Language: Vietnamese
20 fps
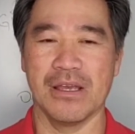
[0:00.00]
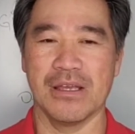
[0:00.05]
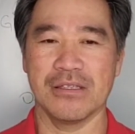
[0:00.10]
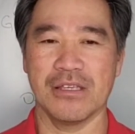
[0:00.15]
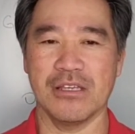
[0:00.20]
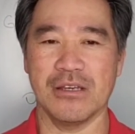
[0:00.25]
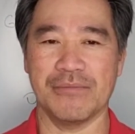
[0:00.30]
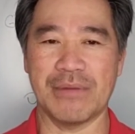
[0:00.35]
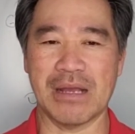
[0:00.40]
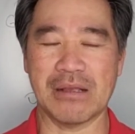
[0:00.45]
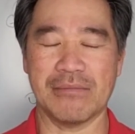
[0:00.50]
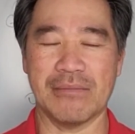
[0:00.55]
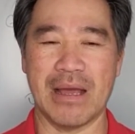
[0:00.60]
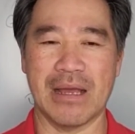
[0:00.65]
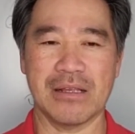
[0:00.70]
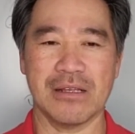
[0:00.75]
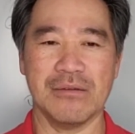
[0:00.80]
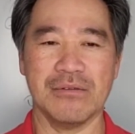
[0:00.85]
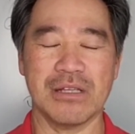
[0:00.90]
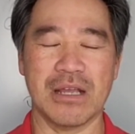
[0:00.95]
thì bạn
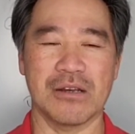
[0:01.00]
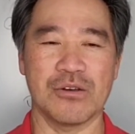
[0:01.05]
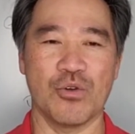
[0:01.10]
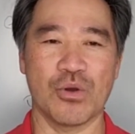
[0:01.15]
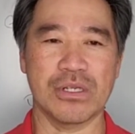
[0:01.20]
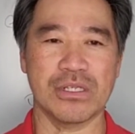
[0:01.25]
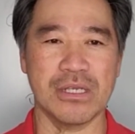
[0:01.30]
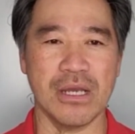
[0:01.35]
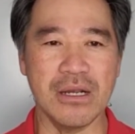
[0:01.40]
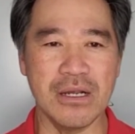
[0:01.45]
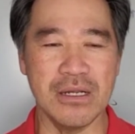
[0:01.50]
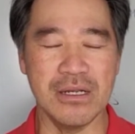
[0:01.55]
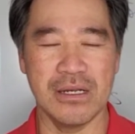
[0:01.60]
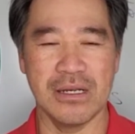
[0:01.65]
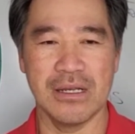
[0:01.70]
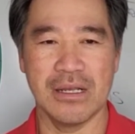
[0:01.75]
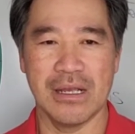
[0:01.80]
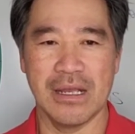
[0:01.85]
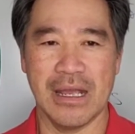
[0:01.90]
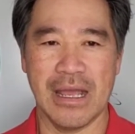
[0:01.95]
bạn có cần luật sư
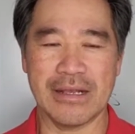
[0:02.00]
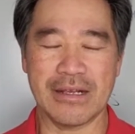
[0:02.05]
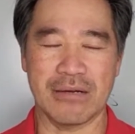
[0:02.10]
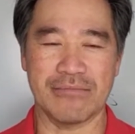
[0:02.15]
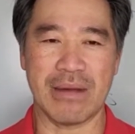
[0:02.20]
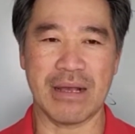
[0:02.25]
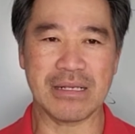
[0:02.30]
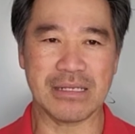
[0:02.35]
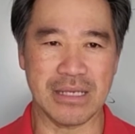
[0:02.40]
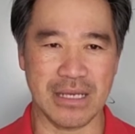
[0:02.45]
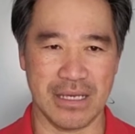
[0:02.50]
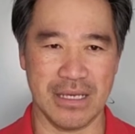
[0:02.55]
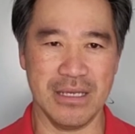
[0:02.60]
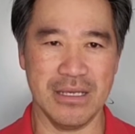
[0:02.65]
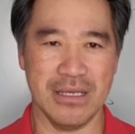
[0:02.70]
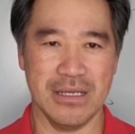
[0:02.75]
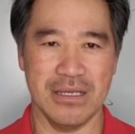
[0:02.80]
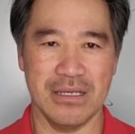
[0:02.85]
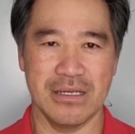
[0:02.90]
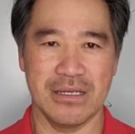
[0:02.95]
hay cần bác
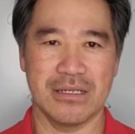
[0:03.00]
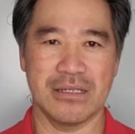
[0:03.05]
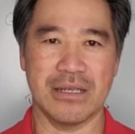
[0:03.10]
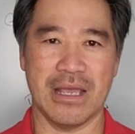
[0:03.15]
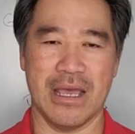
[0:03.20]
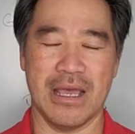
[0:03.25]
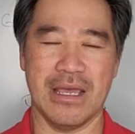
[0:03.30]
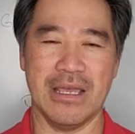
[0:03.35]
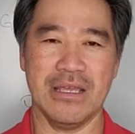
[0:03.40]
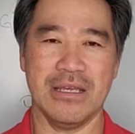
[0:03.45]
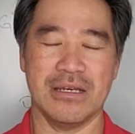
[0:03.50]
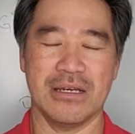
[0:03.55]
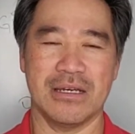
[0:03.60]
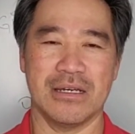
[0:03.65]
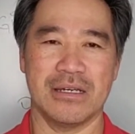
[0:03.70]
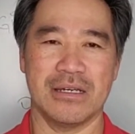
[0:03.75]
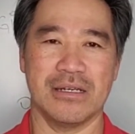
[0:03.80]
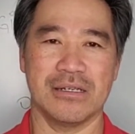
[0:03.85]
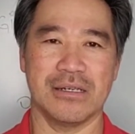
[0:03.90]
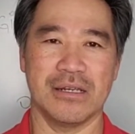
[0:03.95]
sĩ để
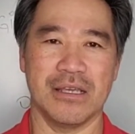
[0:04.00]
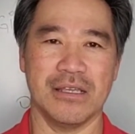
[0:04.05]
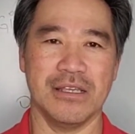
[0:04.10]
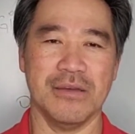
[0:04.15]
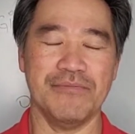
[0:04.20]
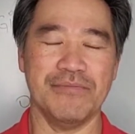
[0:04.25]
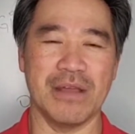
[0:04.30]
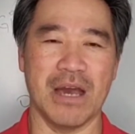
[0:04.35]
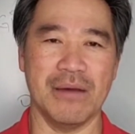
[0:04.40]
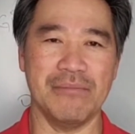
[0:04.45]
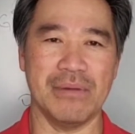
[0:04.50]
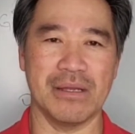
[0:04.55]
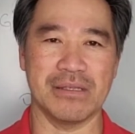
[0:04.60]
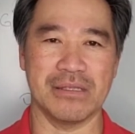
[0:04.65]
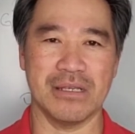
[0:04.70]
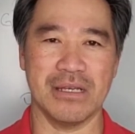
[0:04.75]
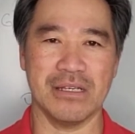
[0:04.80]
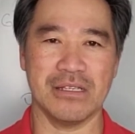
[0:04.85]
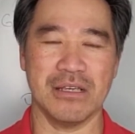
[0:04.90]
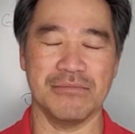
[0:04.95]
để giúp đỡ
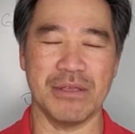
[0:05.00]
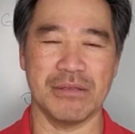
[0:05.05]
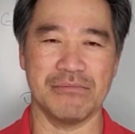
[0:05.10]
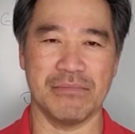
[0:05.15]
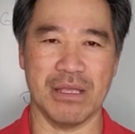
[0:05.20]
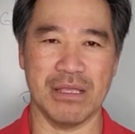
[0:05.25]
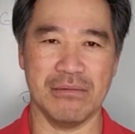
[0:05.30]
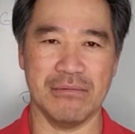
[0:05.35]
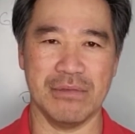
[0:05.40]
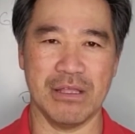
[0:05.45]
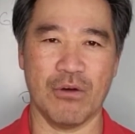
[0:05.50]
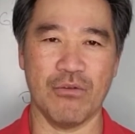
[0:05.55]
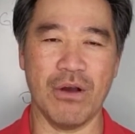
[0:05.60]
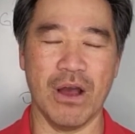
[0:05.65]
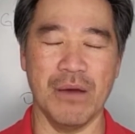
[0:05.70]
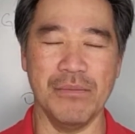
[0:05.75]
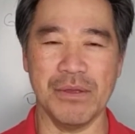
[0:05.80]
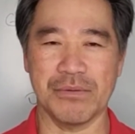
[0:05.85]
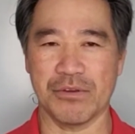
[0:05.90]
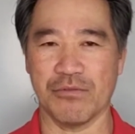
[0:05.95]
mình á, khi mình bị đau
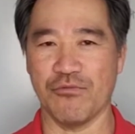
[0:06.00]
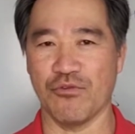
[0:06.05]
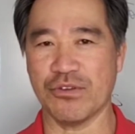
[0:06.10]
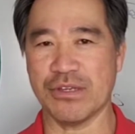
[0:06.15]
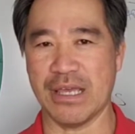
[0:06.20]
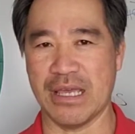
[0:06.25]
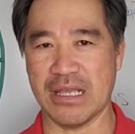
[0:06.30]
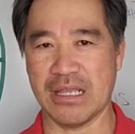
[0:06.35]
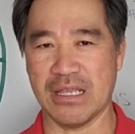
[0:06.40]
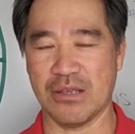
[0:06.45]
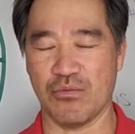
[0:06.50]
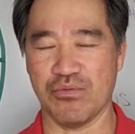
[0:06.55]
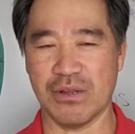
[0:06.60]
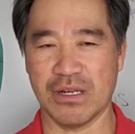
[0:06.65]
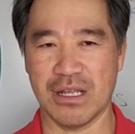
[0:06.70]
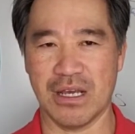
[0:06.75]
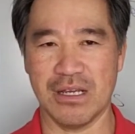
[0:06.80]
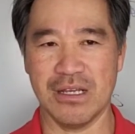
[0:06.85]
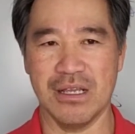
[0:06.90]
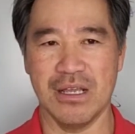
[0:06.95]
ở mình cái vụ kiện dụng
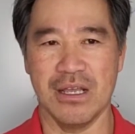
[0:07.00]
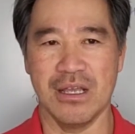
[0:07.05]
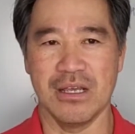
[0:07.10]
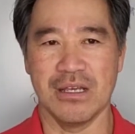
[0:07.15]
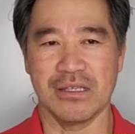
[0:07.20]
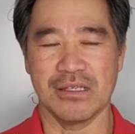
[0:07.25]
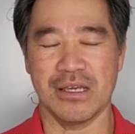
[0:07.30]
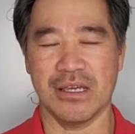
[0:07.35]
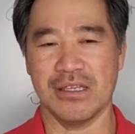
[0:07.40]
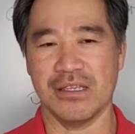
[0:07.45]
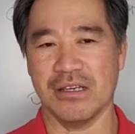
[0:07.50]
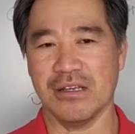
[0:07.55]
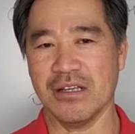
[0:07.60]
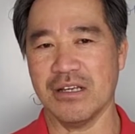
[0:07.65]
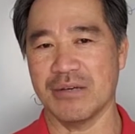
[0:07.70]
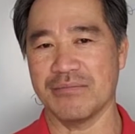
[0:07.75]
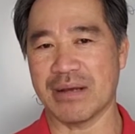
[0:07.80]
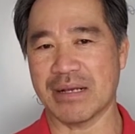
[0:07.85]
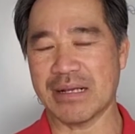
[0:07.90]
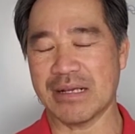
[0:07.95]
gì đó thì những
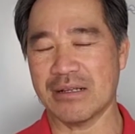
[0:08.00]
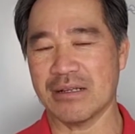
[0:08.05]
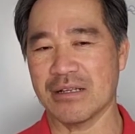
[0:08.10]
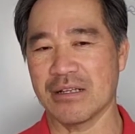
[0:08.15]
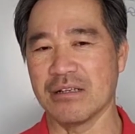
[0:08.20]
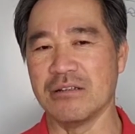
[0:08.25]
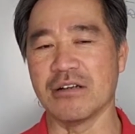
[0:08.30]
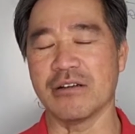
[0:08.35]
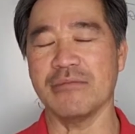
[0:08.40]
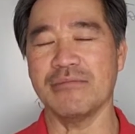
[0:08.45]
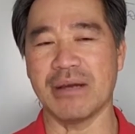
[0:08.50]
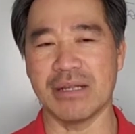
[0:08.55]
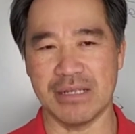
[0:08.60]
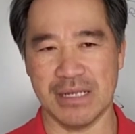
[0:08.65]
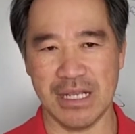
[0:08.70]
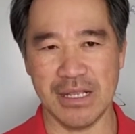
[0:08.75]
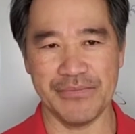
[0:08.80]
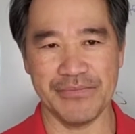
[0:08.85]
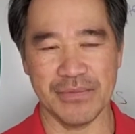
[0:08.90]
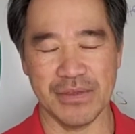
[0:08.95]
người mà người cái mình
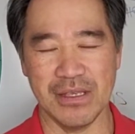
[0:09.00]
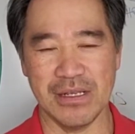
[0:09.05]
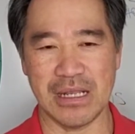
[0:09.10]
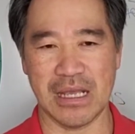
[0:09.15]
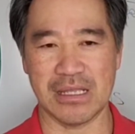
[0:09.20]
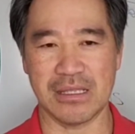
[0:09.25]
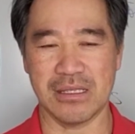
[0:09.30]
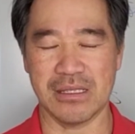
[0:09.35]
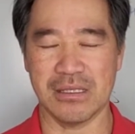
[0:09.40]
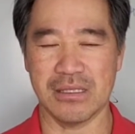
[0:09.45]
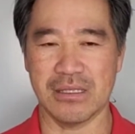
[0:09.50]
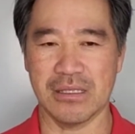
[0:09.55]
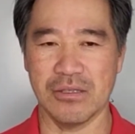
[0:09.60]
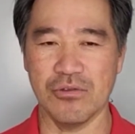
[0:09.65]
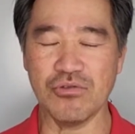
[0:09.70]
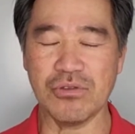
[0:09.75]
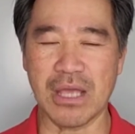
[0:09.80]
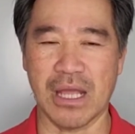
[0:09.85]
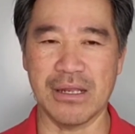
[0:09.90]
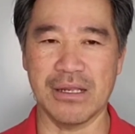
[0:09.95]
á, như là
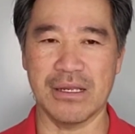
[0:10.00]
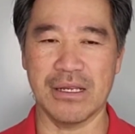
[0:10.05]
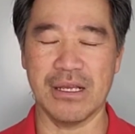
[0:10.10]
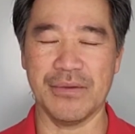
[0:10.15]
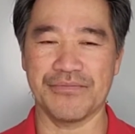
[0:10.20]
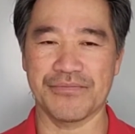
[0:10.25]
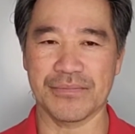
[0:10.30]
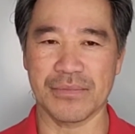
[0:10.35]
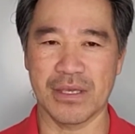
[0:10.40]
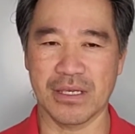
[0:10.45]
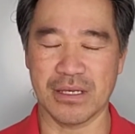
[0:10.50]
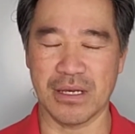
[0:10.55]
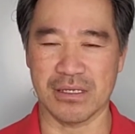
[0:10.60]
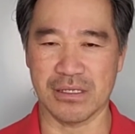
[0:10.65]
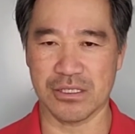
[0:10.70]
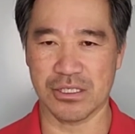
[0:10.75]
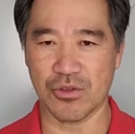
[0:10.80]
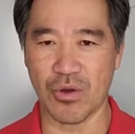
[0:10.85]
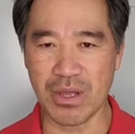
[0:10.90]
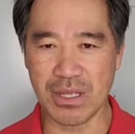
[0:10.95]
nếu thình á, thì
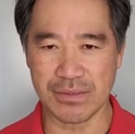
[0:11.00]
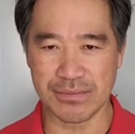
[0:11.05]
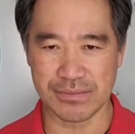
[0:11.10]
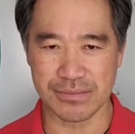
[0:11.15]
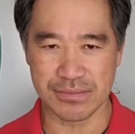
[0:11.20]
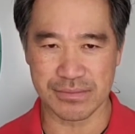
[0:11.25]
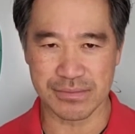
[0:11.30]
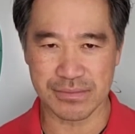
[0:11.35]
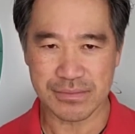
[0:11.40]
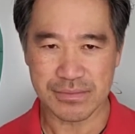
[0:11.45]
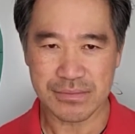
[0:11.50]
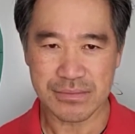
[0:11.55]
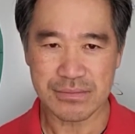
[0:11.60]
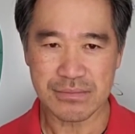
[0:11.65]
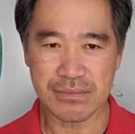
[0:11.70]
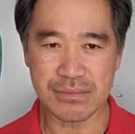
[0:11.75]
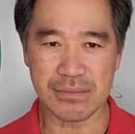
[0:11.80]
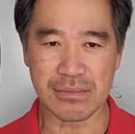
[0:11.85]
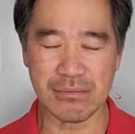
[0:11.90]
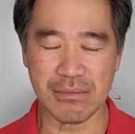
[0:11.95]
cần tốt
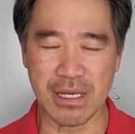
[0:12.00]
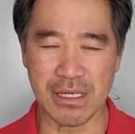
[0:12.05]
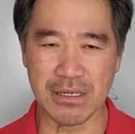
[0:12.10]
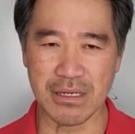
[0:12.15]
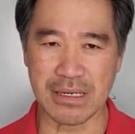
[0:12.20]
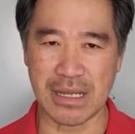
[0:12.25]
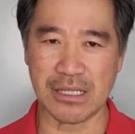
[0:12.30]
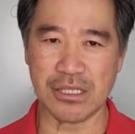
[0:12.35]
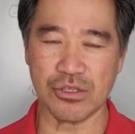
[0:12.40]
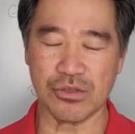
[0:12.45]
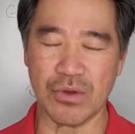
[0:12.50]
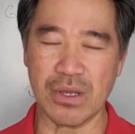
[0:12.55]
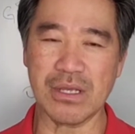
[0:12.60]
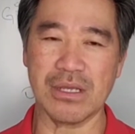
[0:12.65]
là ngược lại tuất